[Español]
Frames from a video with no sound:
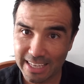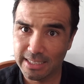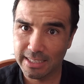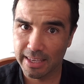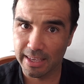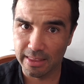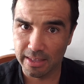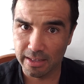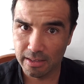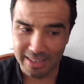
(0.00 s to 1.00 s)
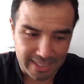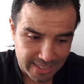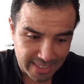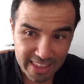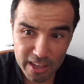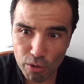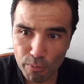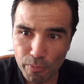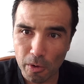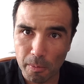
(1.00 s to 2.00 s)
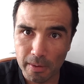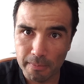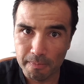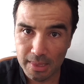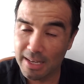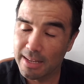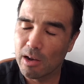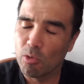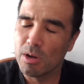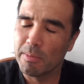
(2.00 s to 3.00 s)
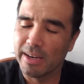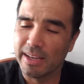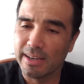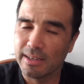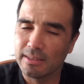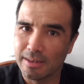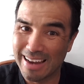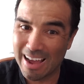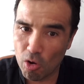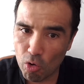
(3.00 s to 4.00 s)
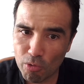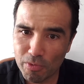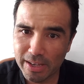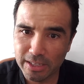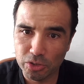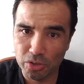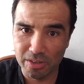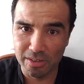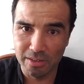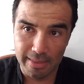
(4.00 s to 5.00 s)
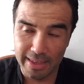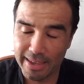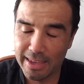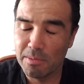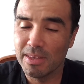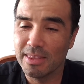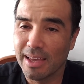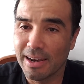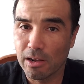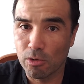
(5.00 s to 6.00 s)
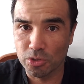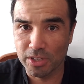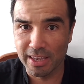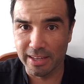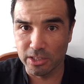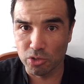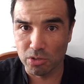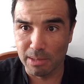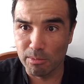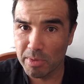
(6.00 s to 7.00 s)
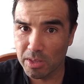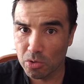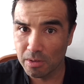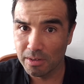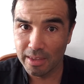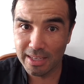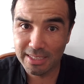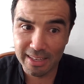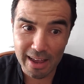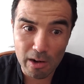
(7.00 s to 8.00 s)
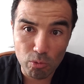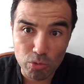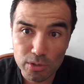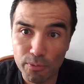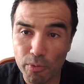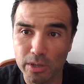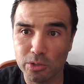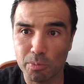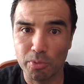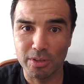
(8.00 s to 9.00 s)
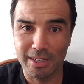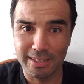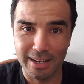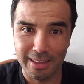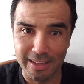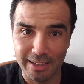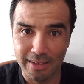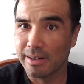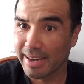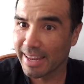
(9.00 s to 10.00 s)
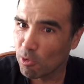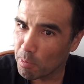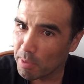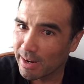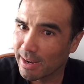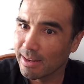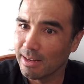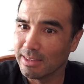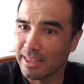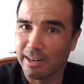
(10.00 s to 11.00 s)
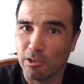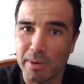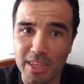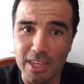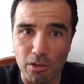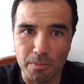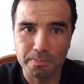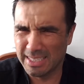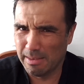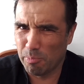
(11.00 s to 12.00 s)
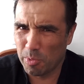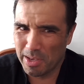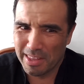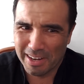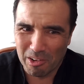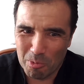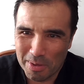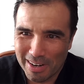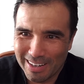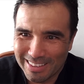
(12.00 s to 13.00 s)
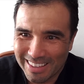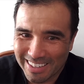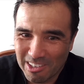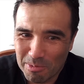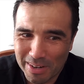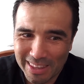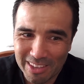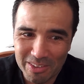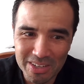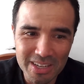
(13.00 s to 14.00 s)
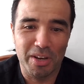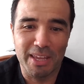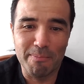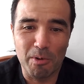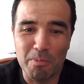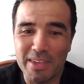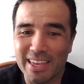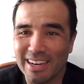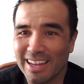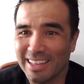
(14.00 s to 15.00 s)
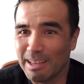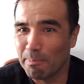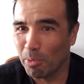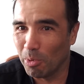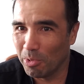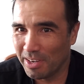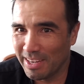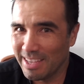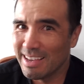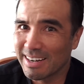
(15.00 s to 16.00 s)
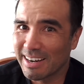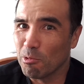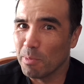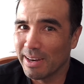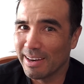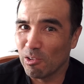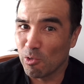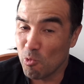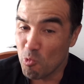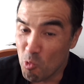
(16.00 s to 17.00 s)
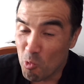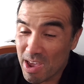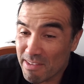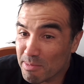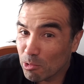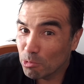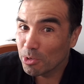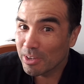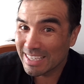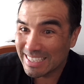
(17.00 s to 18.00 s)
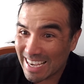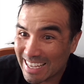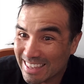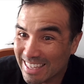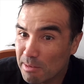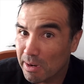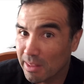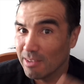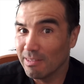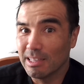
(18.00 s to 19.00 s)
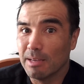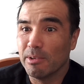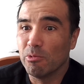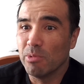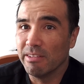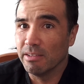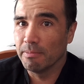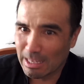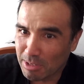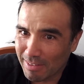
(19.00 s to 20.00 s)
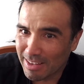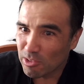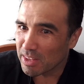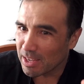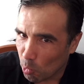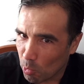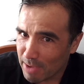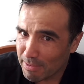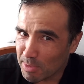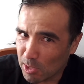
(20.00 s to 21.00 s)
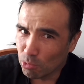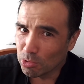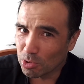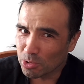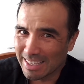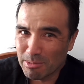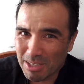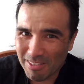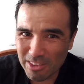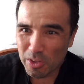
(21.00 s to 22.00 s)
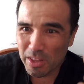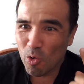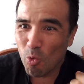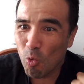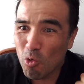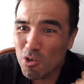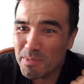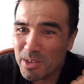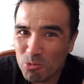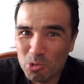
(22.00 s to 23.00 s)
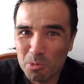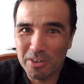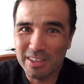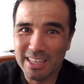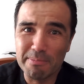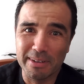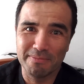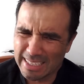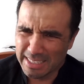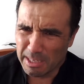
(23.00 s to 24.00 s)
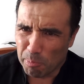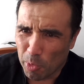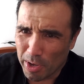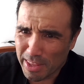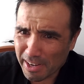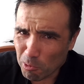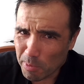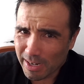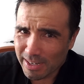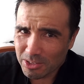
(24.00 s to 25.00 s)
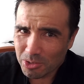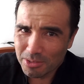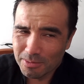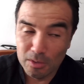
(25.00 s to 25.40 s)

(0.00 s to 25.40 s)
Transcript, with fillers: esta gente que está disconforme tiene de alguna manera la obligación de enmendar las cosas que han hecho hasta el momento y hacer algunos esfuerzos por tratar de recuperar el terreno perdido. ¿Se puede recuperar el terreno perdido? Por ejemplo, Mikel Landa podría recuperar los nueve 9 minutos que ya tiene perdido en la etapa 9. Estamos hablando de 9 minutos. Estamos hablando de un minuto por etapa. ¿Se puede recuperar eso?